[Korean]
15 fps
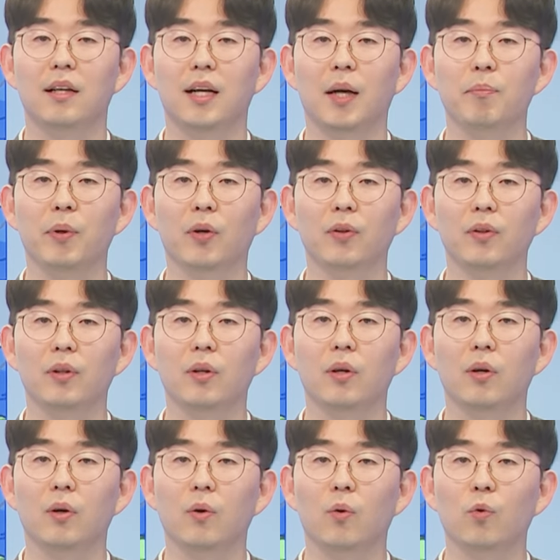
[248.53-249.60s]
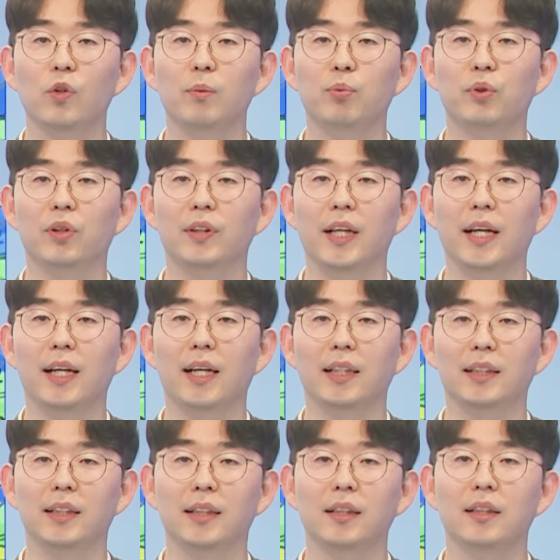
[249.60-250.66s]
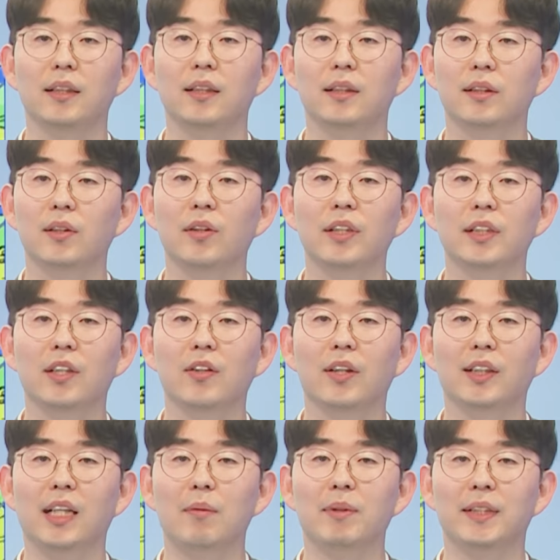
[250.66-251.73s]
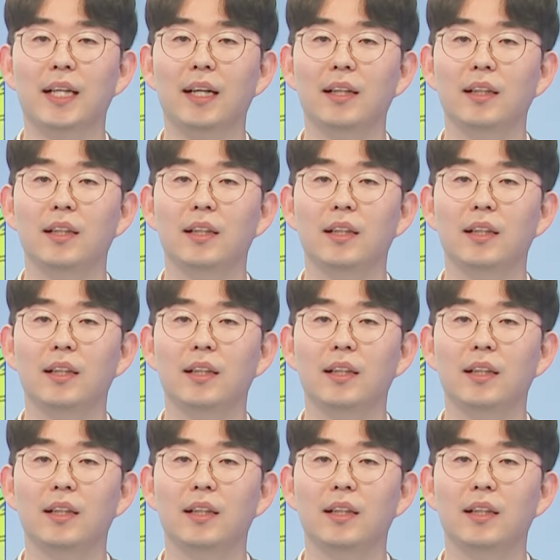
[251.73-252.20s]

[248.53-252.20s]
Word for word: 한편 오늘부터 내일까지 서해상과 남해상,